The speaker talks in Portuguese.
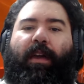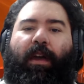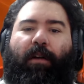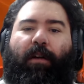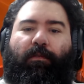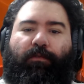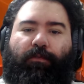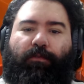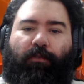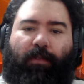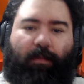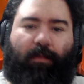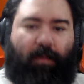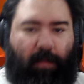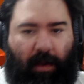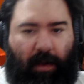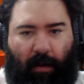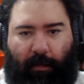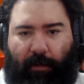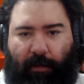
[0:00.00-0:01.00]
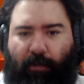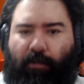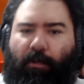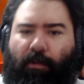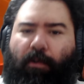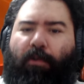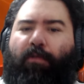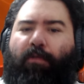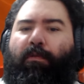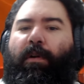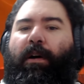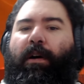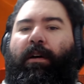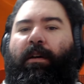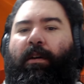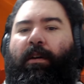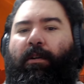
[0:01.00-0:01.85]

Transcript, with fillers: É um jogo em primeira pessoa,